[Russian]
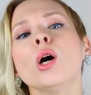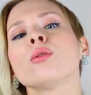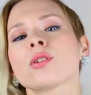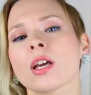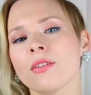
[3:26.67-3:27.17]
То
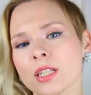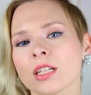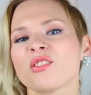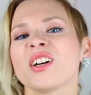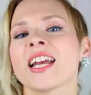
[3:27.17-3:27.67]
есть я
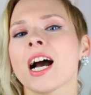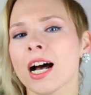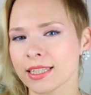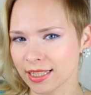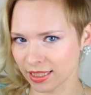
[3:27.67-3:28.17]
видела
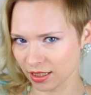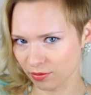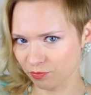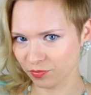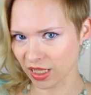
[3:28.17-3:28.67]
вариации
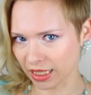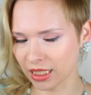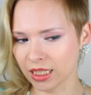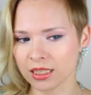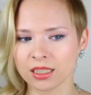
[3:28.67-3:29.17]

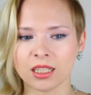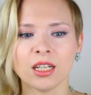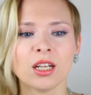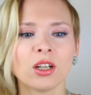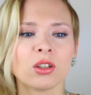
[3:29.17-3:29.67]
какие-то,
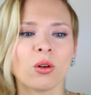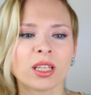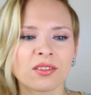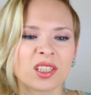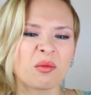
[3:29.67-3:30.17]
но
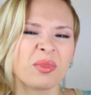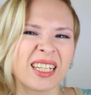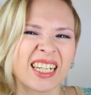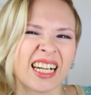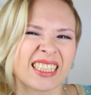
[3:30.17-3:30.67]
они все были
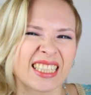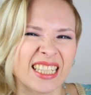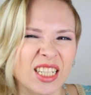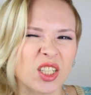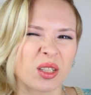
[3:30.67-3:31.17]
как-то
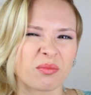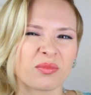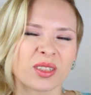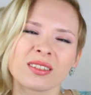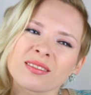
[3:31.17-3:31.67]
слишком
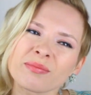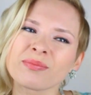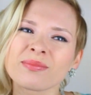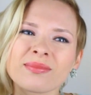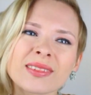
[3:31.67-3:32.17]
вот
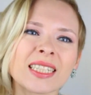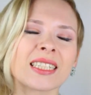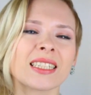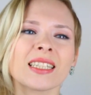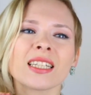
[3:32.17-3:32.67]

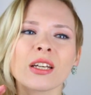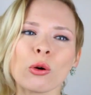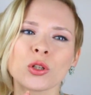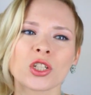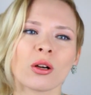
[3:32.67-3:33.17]
не
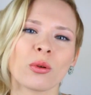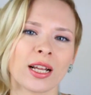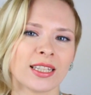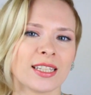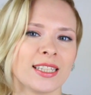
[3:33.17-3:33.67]
очень
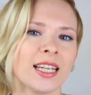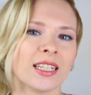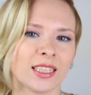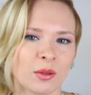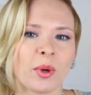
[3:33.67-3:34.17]
аккуратно
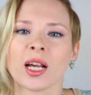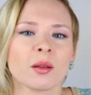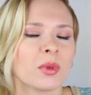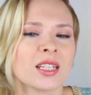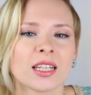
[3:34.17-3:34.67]
сделаны. По
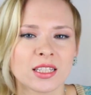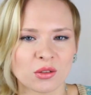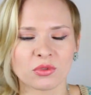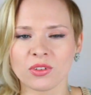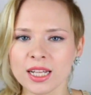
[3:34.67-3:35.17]
крайней мере, за цену
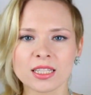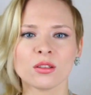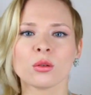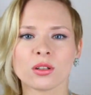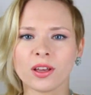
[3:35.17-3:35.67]
в 20
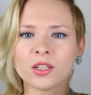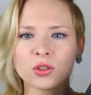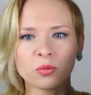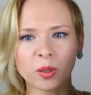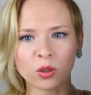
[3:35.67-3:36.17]
долларов я
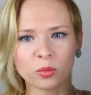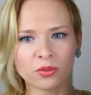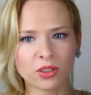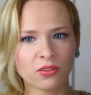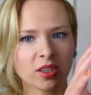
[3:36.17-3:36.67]
ничего
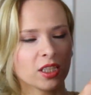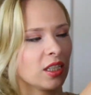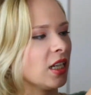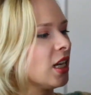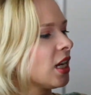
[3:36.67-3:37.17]
подобного не видела
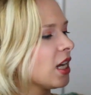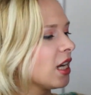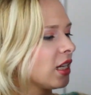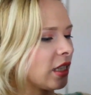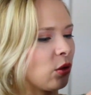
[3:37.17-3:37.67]

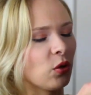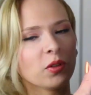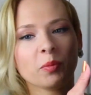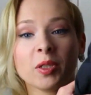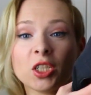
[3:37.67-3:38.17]
такой
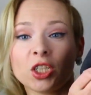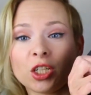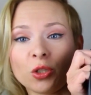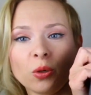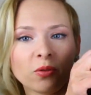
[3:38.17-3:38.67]
вот
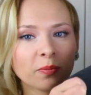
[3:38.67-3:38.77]
пинджачок.